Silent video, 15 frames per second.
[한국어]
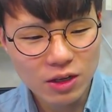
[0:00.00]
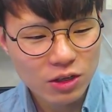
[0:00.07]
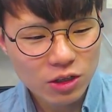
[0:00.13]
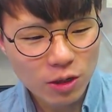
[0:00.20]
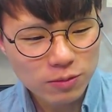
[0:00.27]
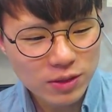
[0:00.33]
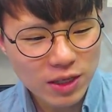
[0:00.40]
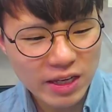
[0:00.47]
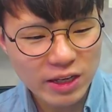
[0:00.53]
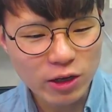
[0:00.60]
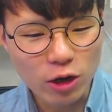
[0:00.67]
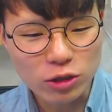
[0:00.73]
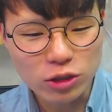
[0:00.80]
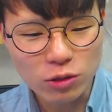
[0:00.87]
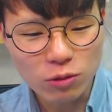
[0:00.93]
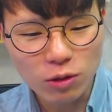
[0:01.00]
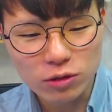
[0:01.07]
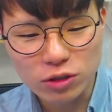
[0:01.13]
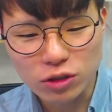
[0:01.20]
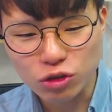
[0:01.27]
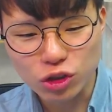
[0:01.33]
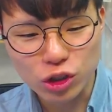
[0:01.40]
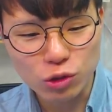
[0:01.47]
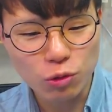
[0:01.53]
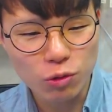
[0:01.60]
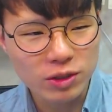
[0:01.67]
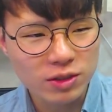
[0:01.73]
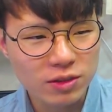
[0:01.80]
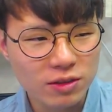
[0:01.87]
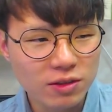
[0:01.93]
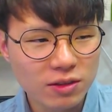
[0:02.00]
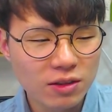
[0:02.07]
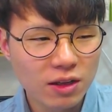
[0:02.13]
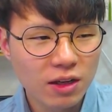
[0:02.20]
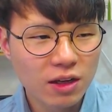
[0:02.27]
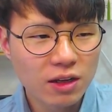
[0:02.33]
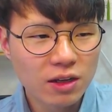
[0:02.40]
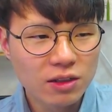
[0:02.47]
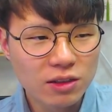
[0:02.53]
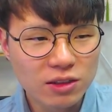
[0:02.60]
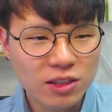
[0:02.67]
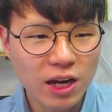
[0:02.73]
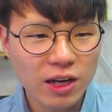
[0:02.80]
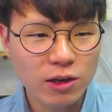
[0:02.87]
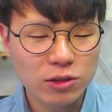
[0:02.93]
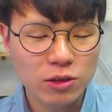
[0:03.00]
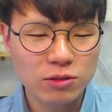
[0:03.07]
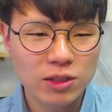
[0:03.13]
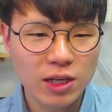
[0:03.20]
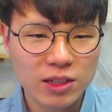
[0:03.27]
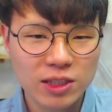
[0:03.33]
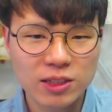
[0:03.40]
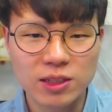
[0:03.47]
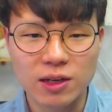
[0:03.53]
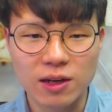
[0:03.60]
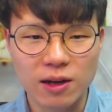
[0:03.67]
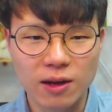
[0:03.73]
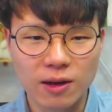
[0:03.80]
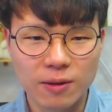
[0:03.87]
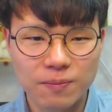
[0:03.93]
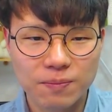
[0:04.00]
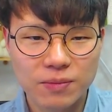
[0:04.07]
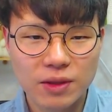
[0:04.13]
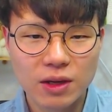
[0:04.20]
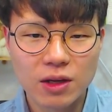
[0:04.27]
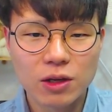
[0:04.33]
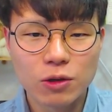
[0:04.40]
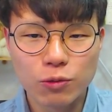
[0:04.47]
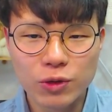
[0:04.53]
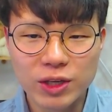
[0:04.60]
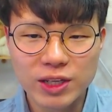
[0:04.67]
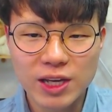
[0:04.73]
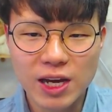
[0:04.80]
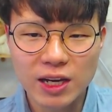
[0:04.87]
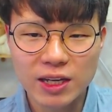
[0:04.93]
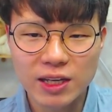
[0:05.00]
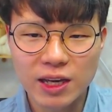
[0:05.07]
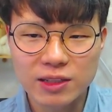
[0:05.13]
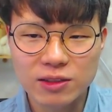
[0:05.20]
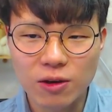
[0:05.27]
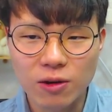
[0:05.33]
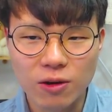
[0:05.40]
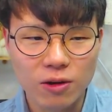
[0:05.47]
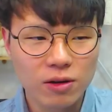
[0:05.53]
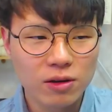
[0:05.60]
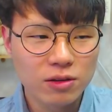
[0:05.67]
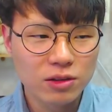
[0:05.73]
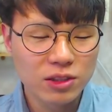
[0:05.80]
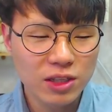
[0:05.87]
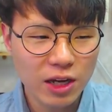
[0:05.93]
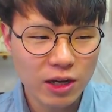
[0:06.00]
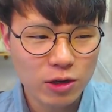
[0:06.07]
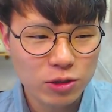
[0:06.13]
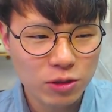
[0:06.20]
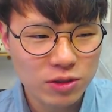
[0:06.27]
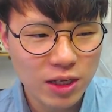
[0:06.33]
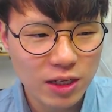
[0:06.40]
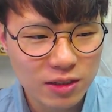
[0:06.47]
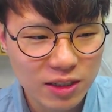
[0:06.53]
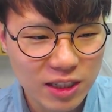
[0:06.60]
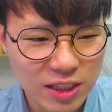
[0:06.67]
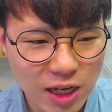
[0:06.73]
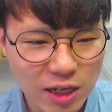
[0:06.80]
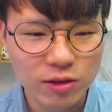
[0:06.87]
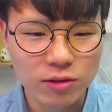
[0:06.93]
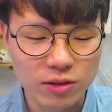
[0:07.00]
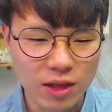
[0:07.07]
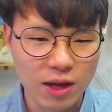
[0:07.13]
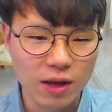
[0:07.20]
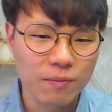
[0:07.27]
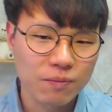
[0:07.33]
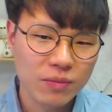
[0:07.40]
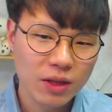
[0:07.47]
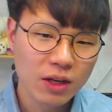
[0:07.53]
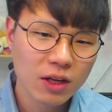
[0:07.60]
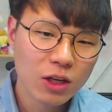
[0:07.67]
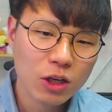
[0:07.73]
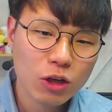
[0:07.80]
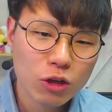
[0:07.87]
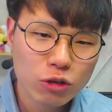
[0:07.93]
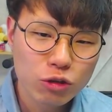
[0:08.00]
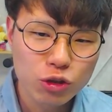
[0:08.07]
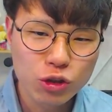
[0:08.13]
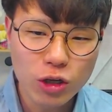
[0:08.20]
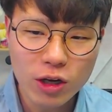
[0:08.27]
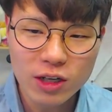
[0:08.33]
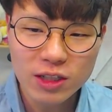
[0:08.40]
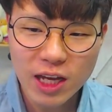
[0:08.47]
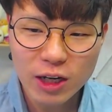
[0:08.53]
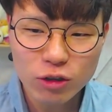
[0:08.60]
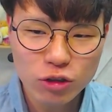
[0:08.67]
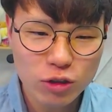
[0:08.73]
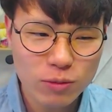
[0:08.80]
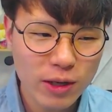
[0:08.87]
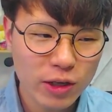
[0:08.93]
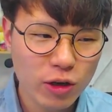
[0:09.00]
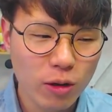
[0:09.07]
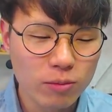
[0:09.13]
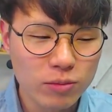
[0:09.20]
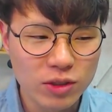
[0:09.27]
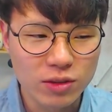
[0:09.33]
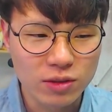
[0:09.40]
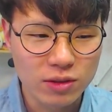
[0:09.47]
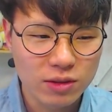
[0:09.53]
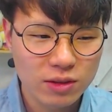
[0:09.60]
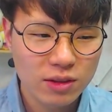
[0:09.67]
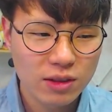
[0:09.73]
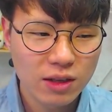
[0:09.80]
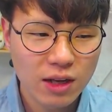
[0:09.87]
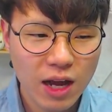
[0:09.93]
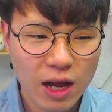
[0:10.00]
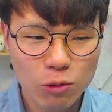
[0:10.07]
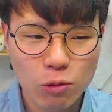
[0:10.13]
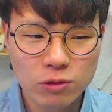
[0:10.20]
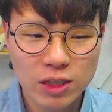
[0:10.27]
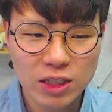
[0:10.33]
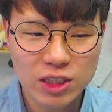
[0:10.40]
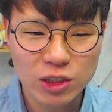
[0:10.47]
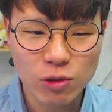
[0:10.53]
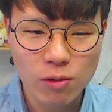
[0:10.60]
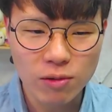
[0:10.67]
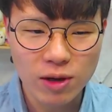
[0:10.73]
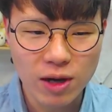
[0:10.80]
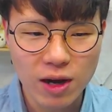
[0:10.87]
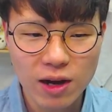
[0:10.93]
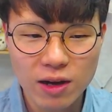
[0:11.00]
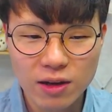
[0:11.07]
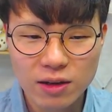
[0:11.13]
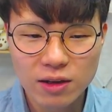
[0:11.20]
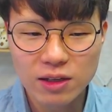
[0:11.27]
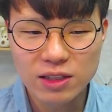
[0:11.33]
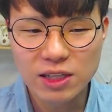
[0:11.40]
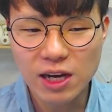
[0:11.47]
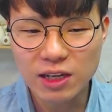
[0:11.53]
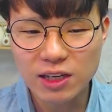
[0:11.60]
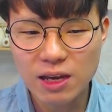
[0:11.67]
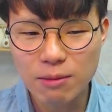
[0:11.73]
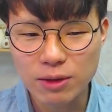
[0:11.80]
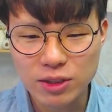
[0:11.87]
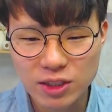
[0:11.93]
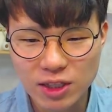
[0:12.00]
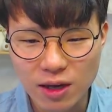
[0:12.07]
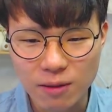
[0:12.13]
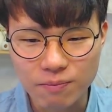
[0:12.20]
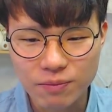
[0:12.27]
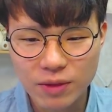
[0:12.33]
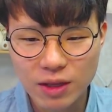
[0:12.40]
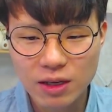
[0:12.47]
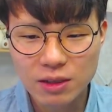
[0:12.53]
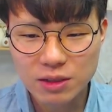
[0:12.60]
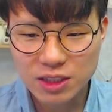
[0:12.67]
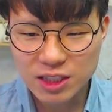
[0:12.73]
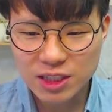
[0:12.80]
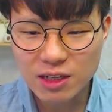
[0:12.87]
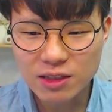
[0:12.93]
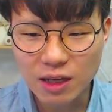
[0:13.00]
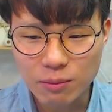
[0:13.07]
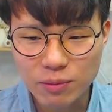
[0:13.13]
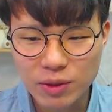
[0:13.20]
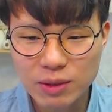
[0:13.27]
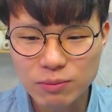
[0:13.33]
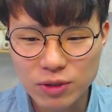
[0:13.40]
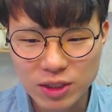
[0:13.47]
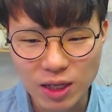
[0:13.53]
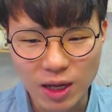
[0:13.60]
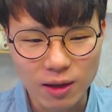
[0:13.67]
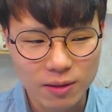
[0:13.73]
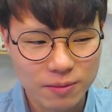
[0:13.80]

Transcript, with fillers: 협상의 결정권을 쥐고 있는 의사결정자를 찾아라. 위 이야기에서 의사결정자는 기상이었다. 규정을 따를 수밖에 없는 항공사 직원과 이야기해봤자 시간 낭비일 뿐이다.